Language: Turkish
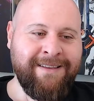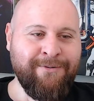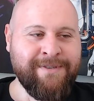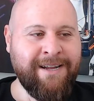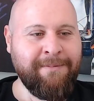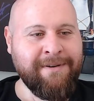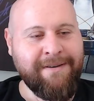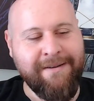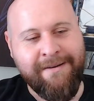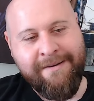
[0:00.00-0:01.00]
Güzel bir
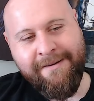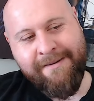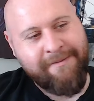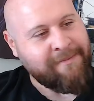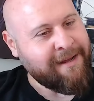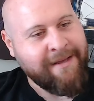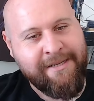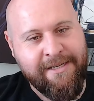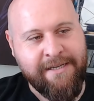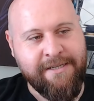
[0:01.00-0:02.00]
e, ben
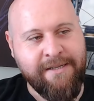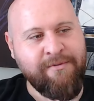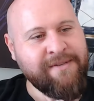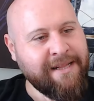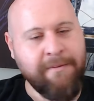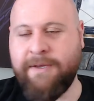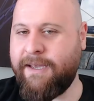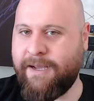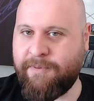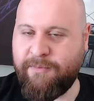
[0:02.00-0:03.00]
gece geçirdim. Güzel de bir yayın
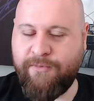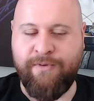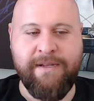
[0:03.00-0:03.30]
yaptım dün.